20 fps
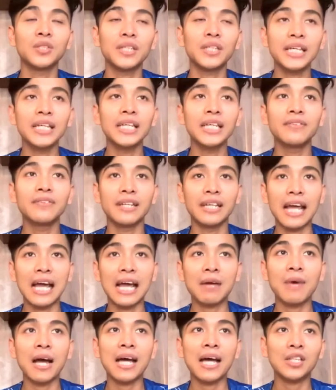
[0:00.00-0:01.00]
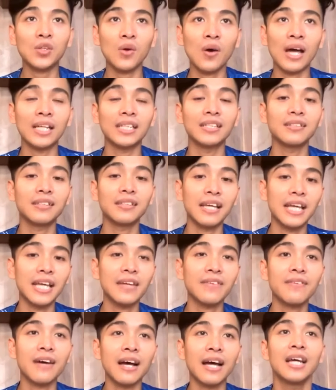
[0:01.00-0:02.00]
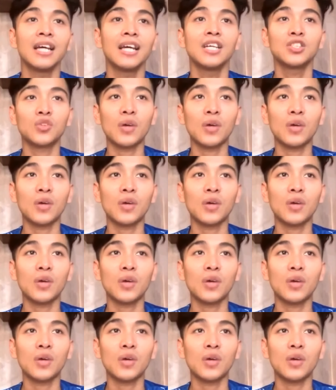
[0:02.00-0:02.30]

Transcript: yogi Việt Nam an toàn tư thế và